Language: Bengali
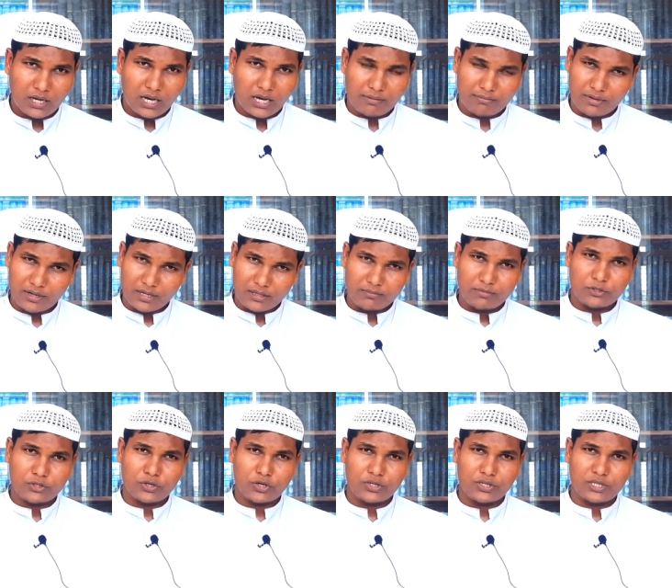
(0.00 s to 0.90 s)
আমরা এই
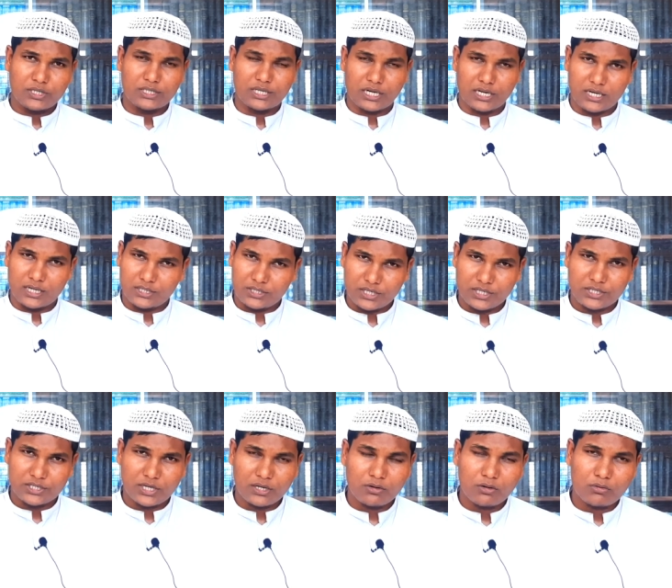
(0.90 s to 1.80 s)
বিষয়টি জানার
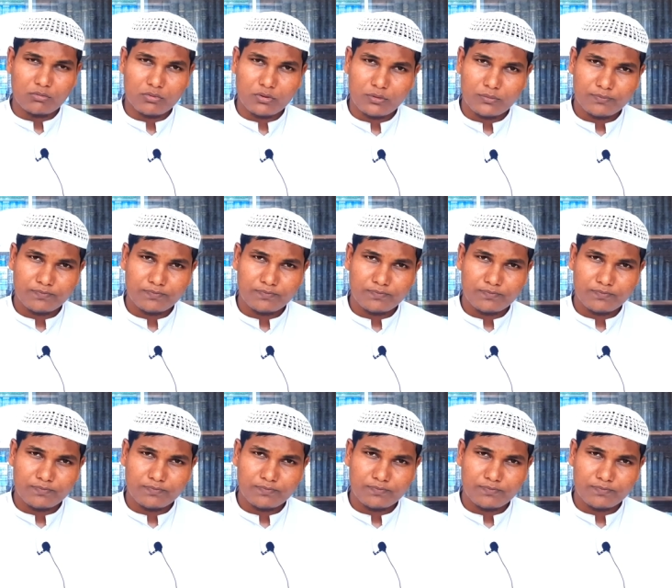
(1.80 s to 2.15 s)
চেষ্টা করব